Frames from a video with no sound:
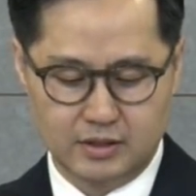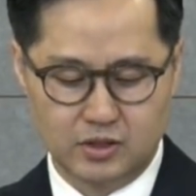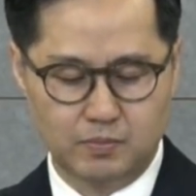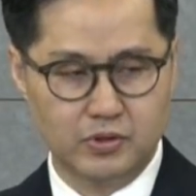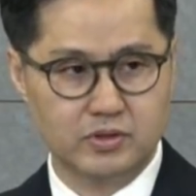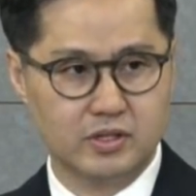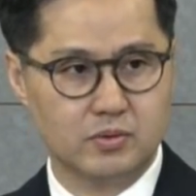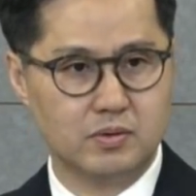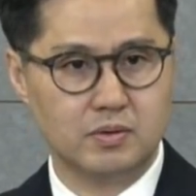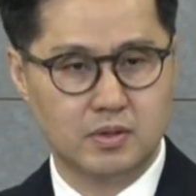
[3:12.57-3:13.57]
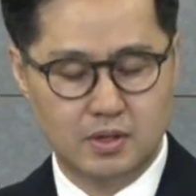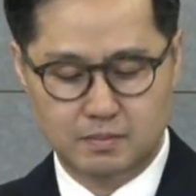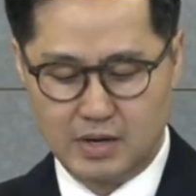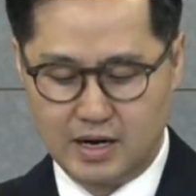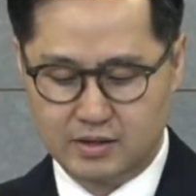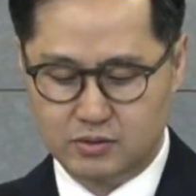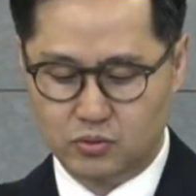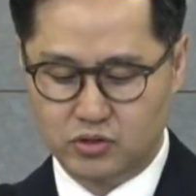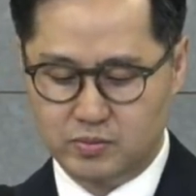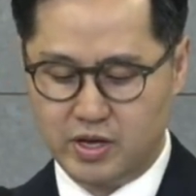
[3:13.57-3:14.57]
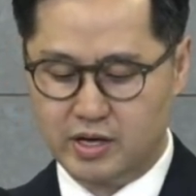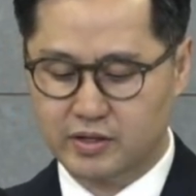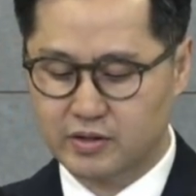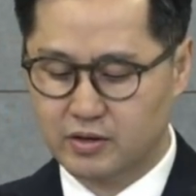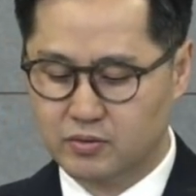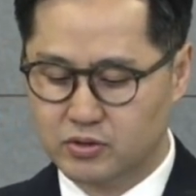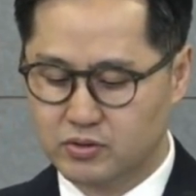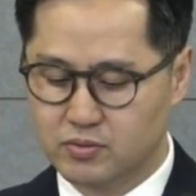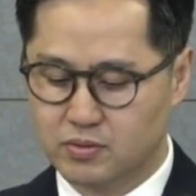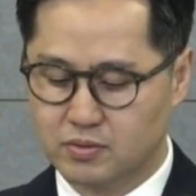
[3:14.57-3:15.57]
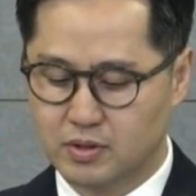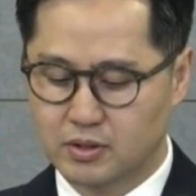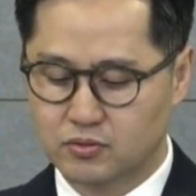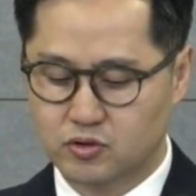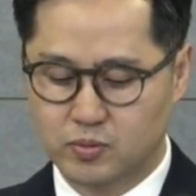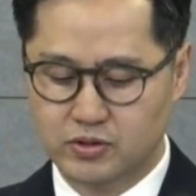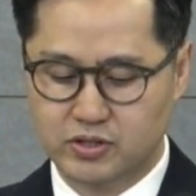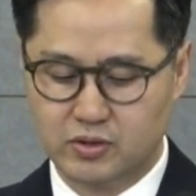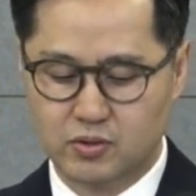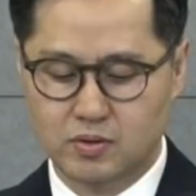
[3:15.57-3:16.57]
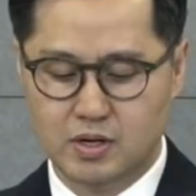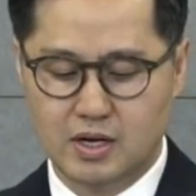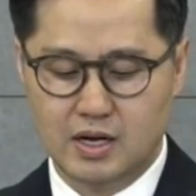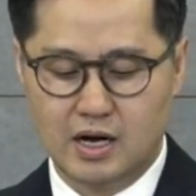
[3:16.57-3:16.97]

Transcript: 첫 번째로 말을 조심해야 된다는 것이고 두 번째로